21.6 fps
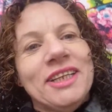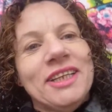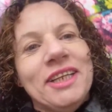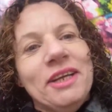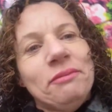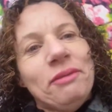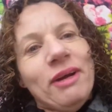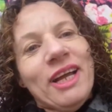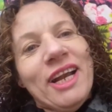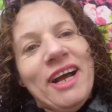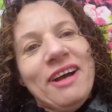dando
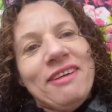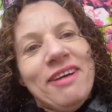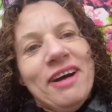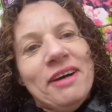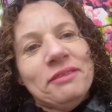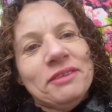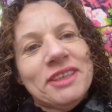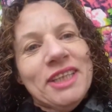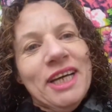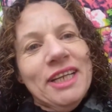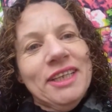nem para gravar
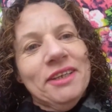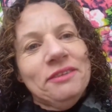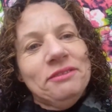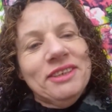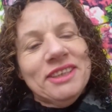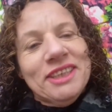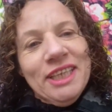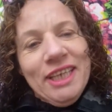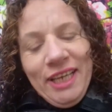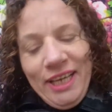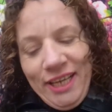montado tá na
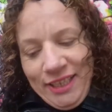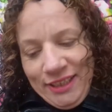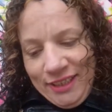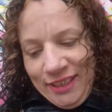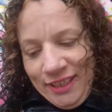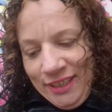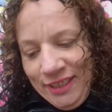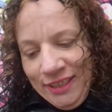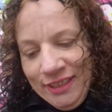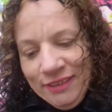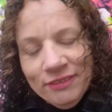bicicleta.
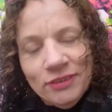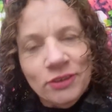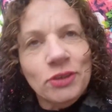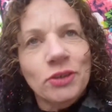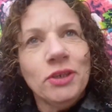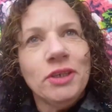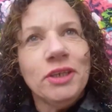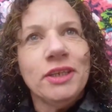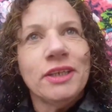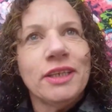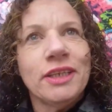Eu
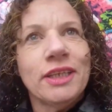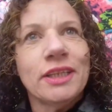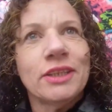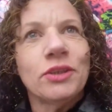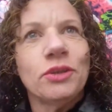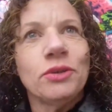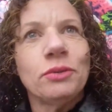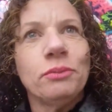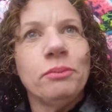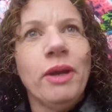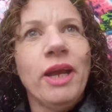tô indo, ainda
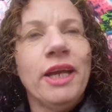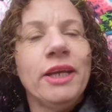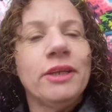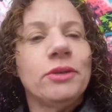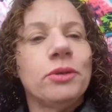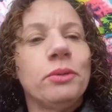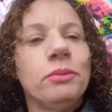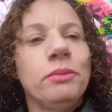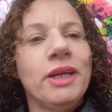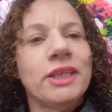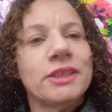tô no meio, no
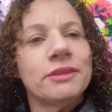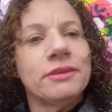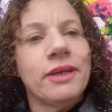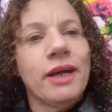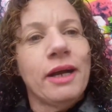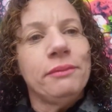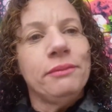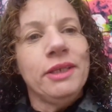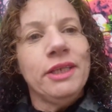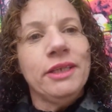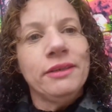começo do
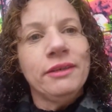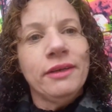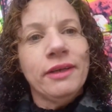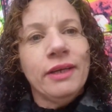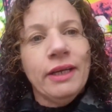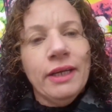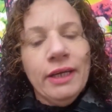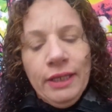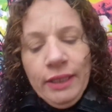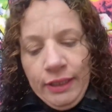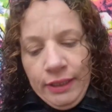caminho.
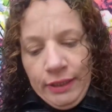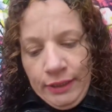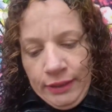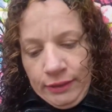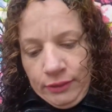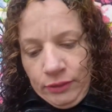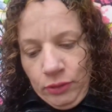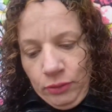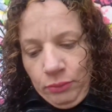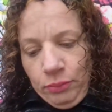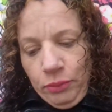
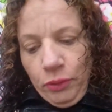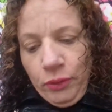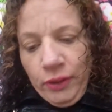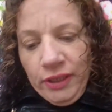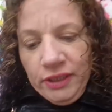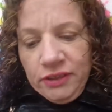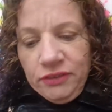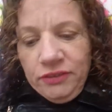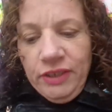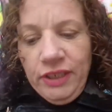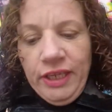Tô um pouco
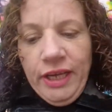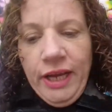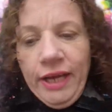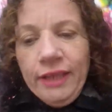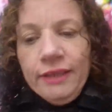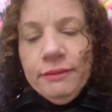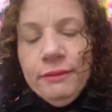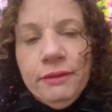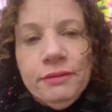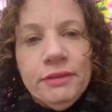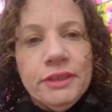
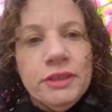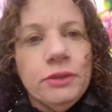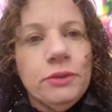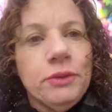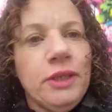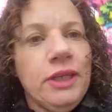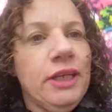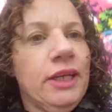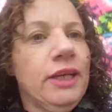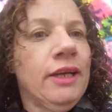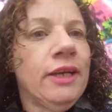resfriada, mas fazer o
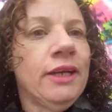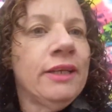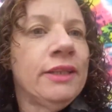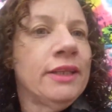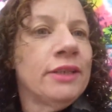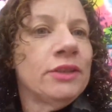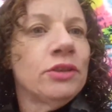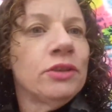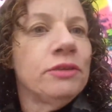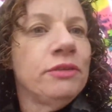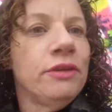que?
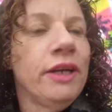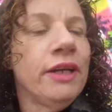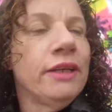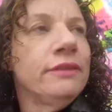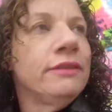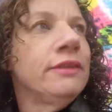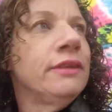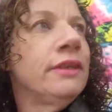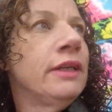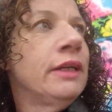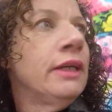Tá
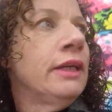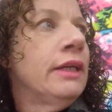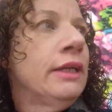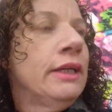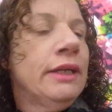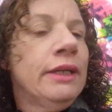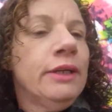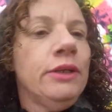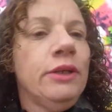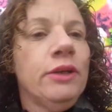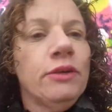chovendo
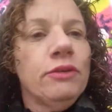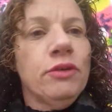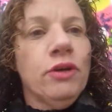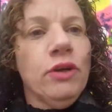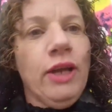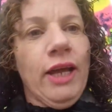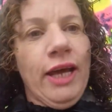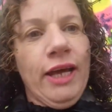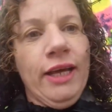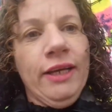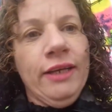e eu vou
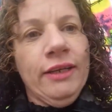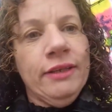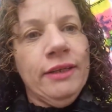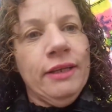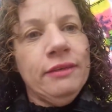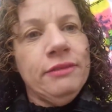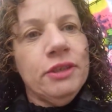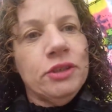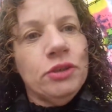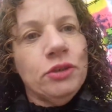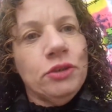lá.
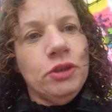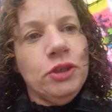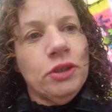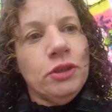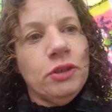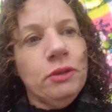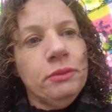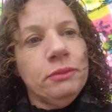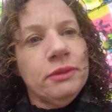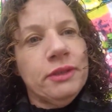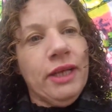Lá ver seu
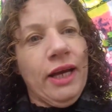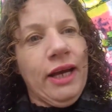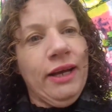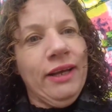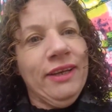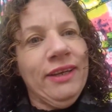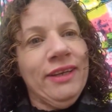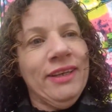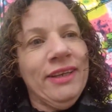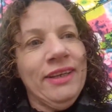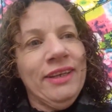Tito como tá.
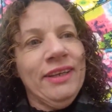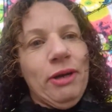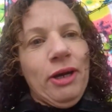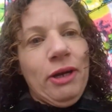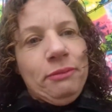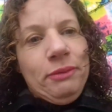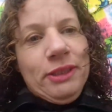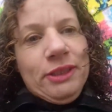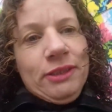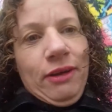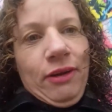
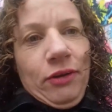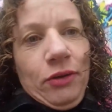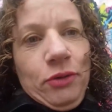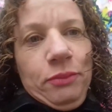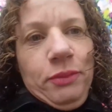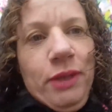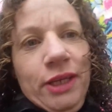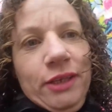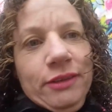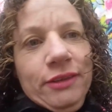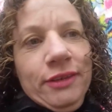Bora, pessoal,
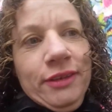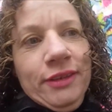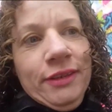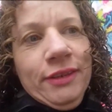comigo?